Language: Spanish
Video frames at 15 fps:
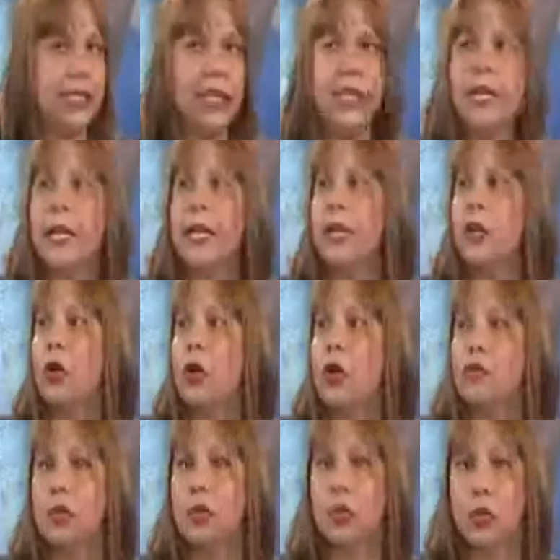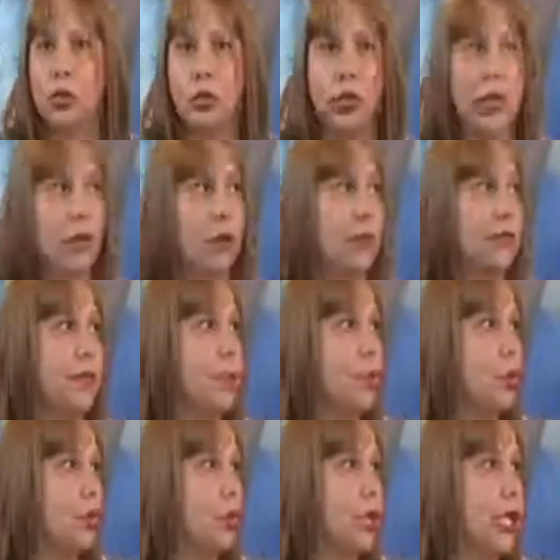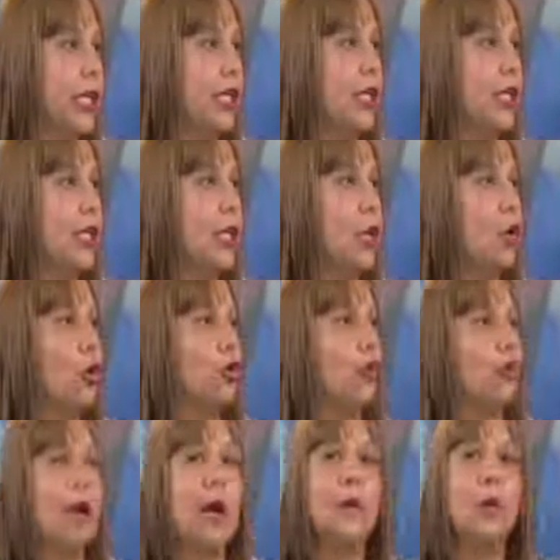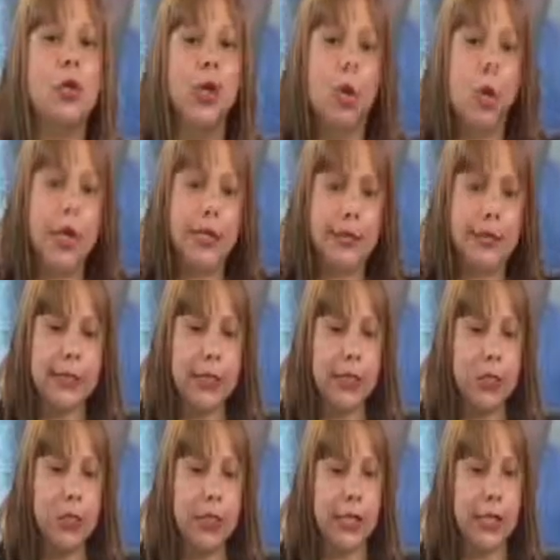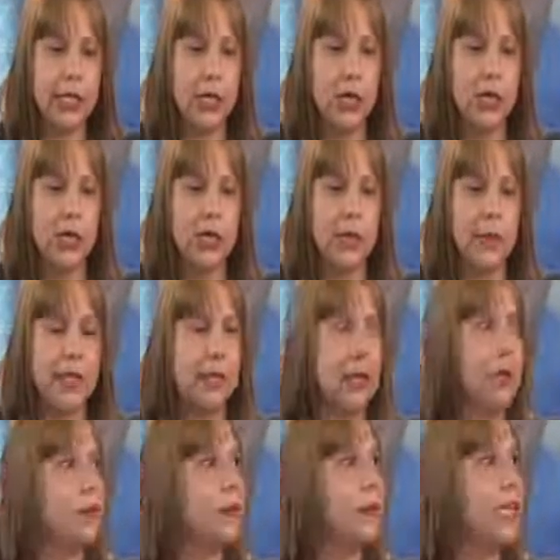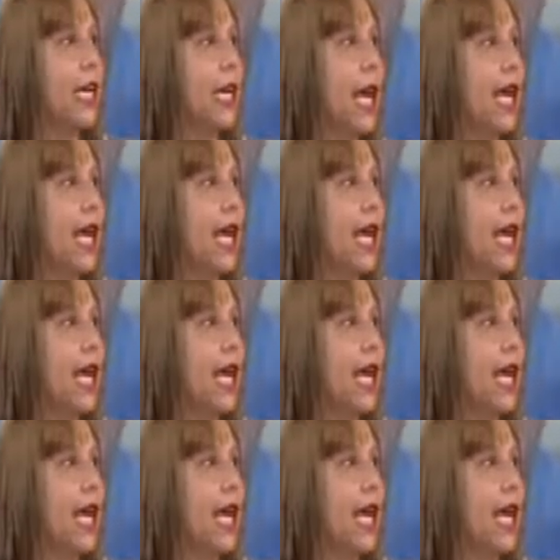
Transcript: ¿Quiénes eran los caficultores? Los caficultores los tomábamos en cuenta única y exclusivamente cuando venían